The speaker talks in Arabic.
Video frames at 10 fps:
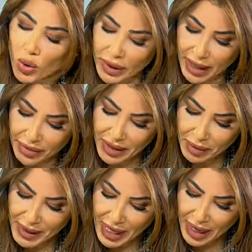الكثير
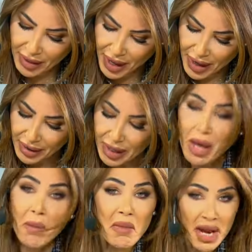من الاعذار
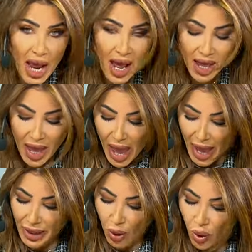منها
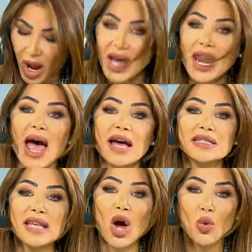انه قالها
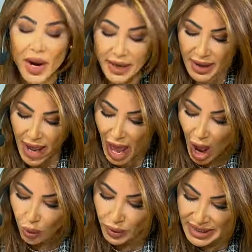سهوا
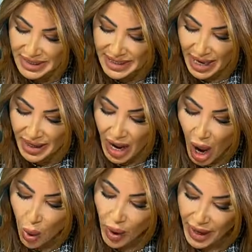او نسيا
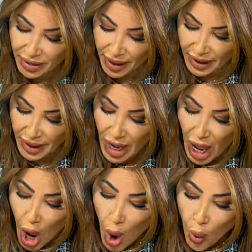او غيظا
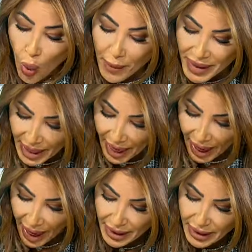ومنها
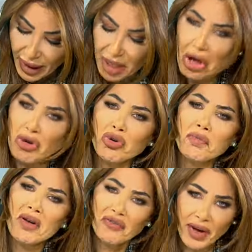انني قد اكون
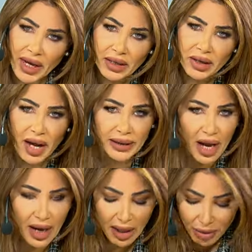بالفعل قد
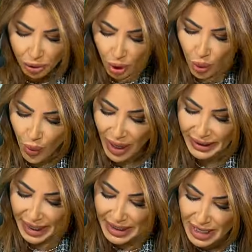اغثته
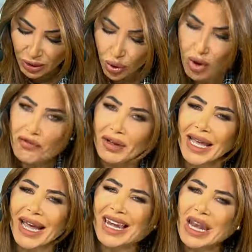وقد احزنته
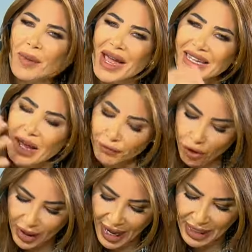فتكلم
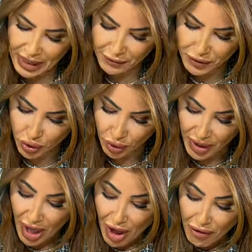ليفك عن نفسه
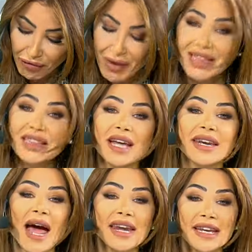فضلا
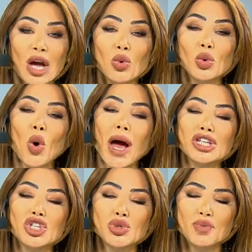عن كونه
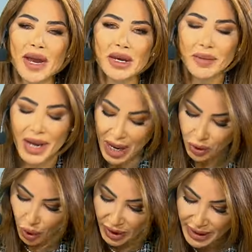أجبن من أن
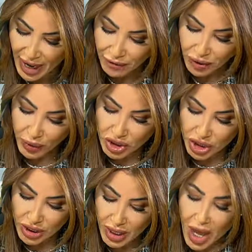يعلنها في
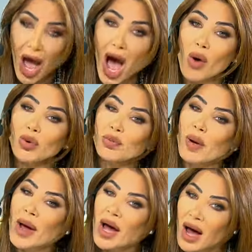وجهي أو
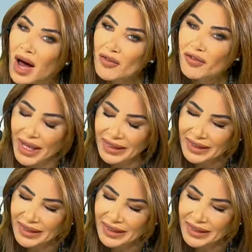ربما خاف أن